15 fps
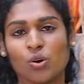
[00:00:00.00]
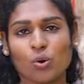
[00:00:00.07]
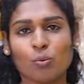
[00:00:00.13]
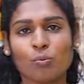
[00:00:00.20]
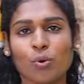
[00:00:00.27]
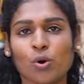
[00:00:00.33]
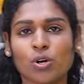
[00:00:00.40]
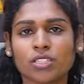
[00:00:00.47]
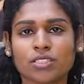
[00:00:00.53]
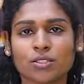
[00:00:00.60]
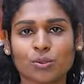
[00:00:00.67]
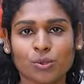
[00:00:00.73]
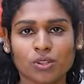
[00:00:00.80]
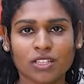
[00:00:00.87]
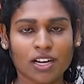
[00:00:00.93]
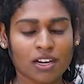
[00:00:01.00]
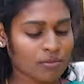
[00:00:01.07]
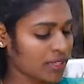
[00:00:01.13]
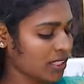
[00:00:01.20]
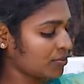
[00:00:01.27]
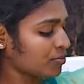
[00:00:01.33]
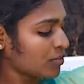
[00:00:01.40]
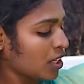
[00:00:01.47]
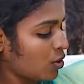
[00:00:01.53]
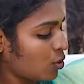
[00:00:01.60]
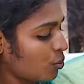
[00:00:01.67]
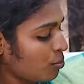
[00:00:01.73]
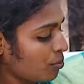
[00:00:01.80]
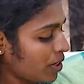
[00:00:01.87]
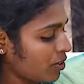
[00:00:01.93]
ரொம்ப உங்களுக்கு குத்தாம
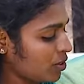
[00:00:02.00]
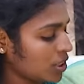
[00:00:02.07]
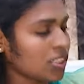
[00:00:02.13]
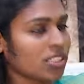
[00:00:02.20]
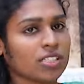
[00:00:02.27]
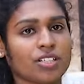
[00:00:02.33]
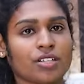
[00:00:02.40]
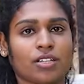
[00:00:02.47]
ரொம்ப வந்து